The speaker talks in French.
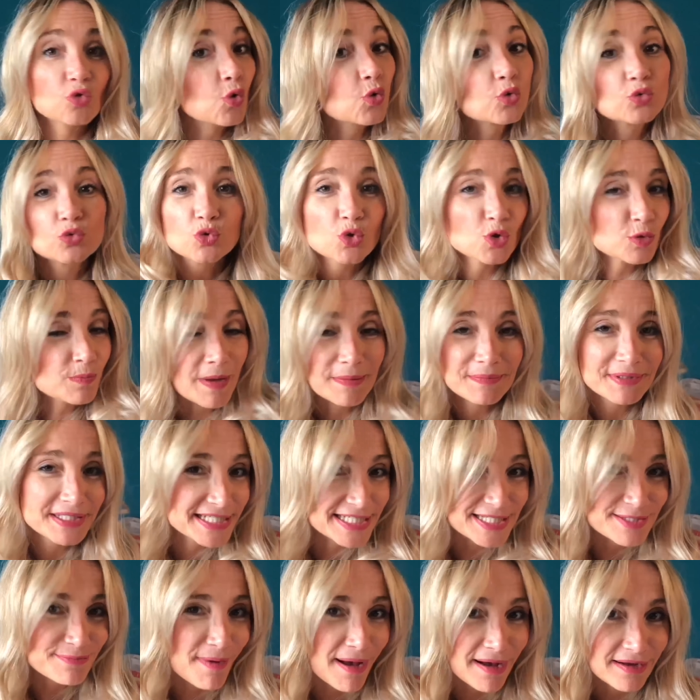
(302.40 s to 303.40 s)
Donc on ne
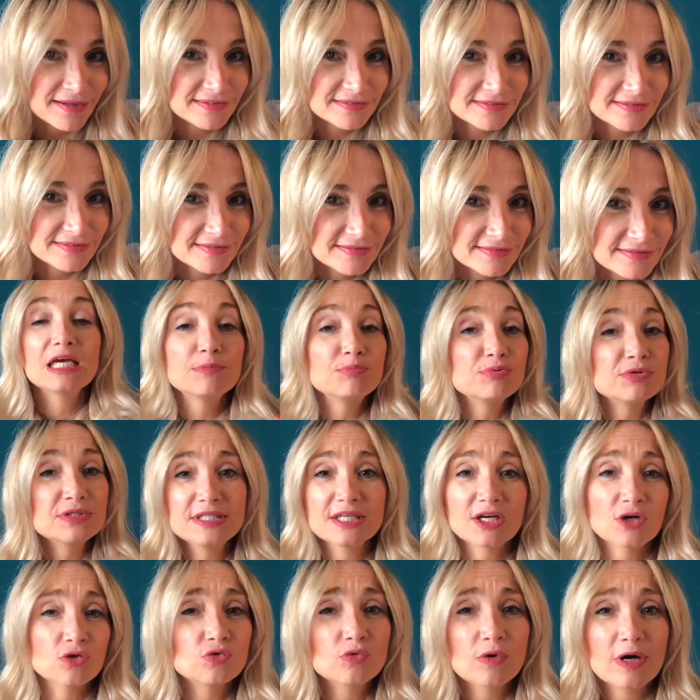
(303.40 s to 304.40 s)
culpabilise pas. Et puis
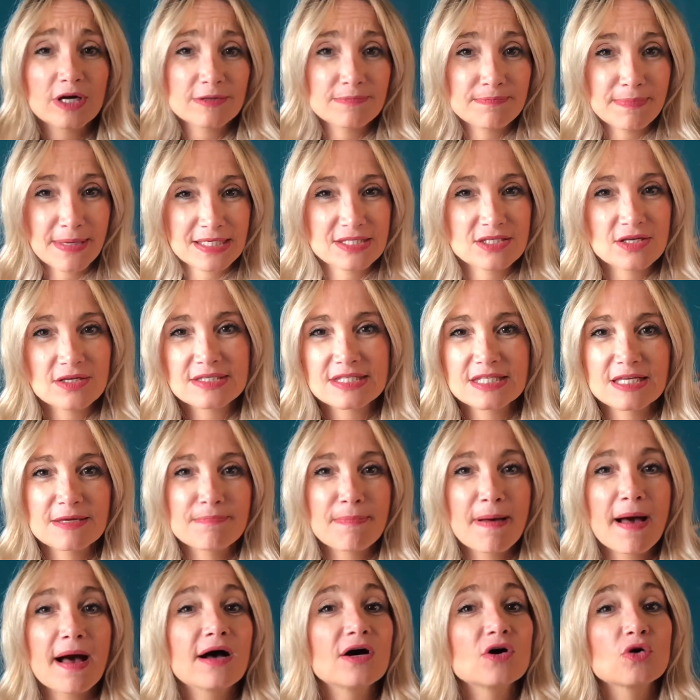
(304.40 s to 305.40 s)
dire non à une personne, c'est
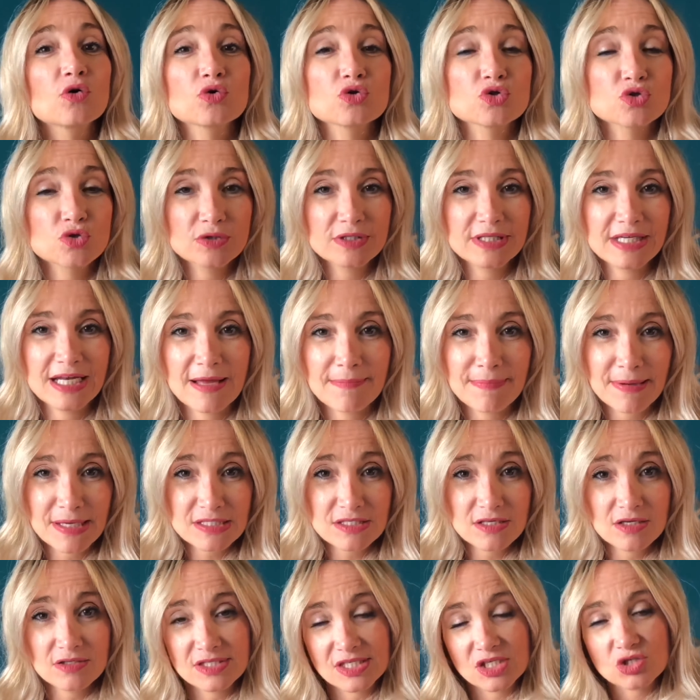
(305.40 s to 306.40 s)
pas rejeter la
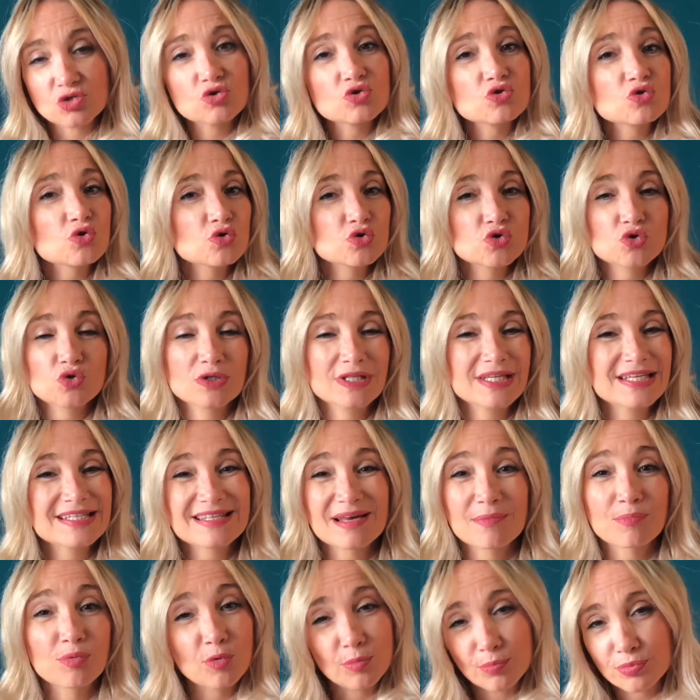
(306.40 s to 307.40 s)
personne, c'est juste rejeter
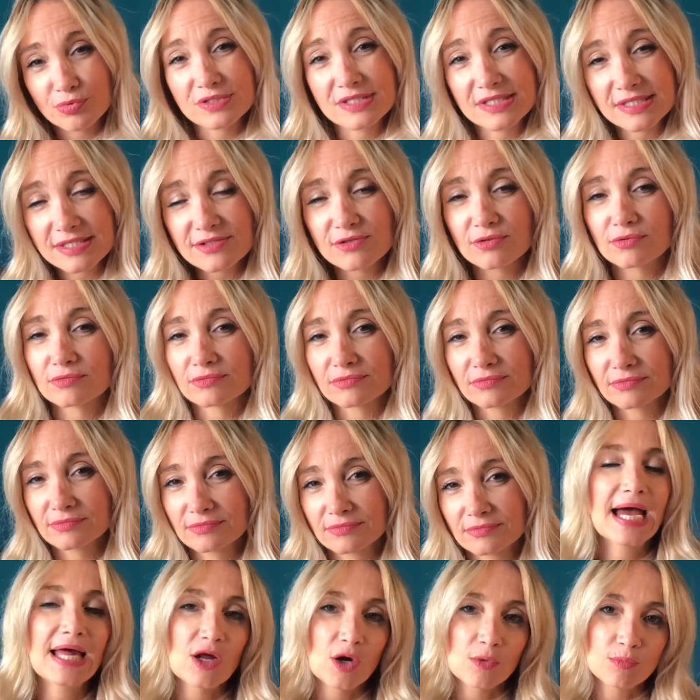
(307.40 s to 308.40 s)
sa proposition.
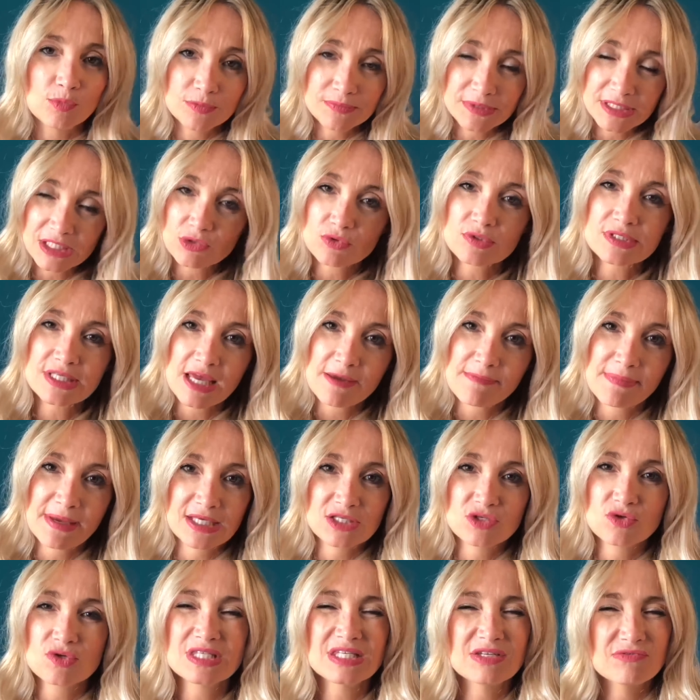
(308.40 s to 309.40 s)
Alors mon petit conseil
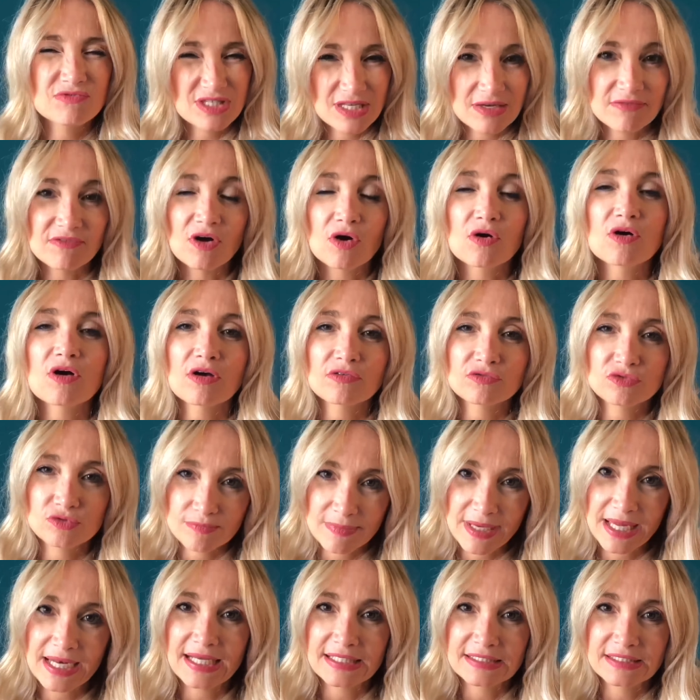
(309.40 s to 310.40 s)
perso, si vous avez encore du
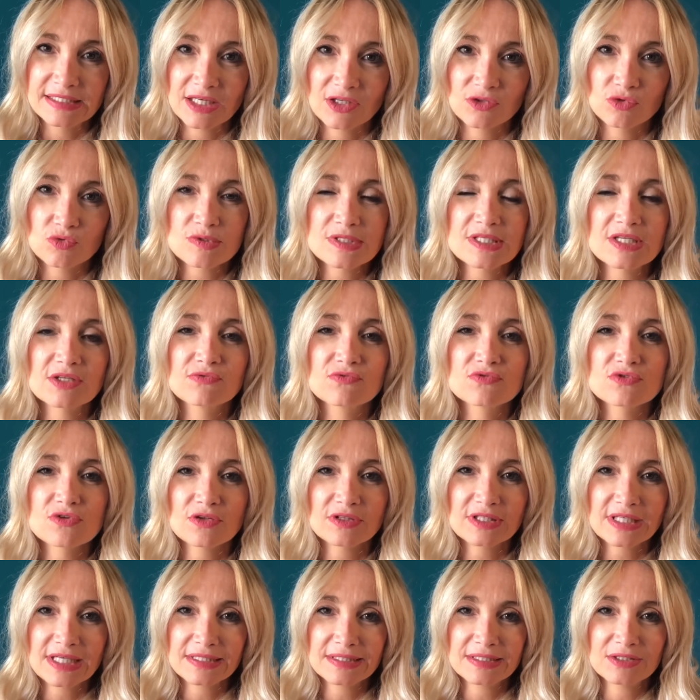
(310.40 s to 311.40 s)
mal à dire non, c'est de vous
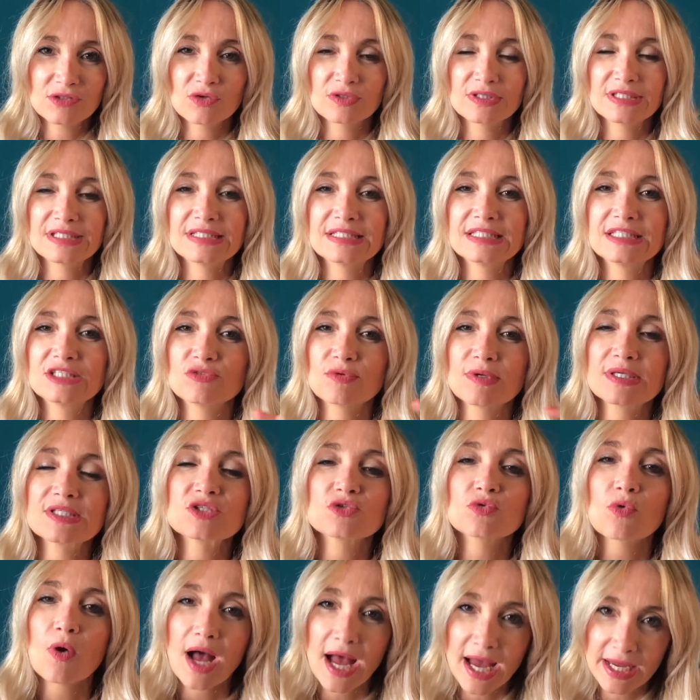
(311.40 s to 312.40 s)
entraîner dans des
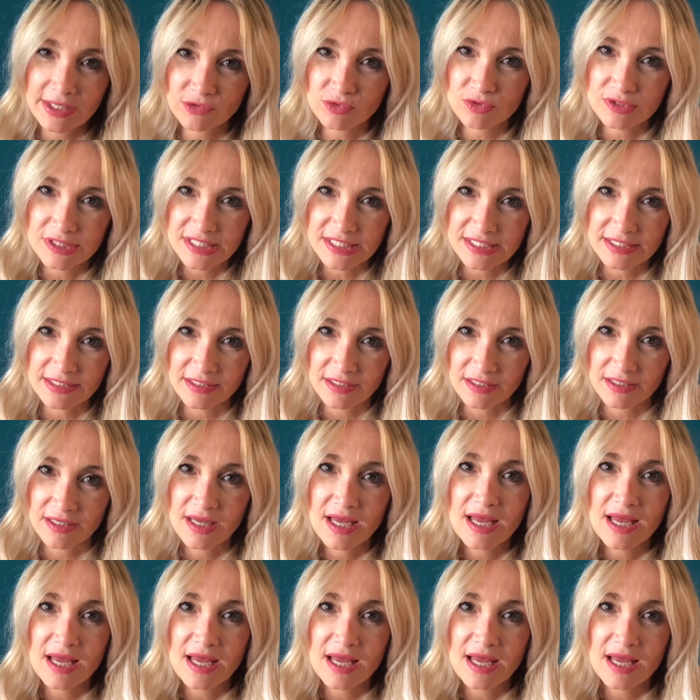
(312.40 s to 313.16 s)
situations anodines.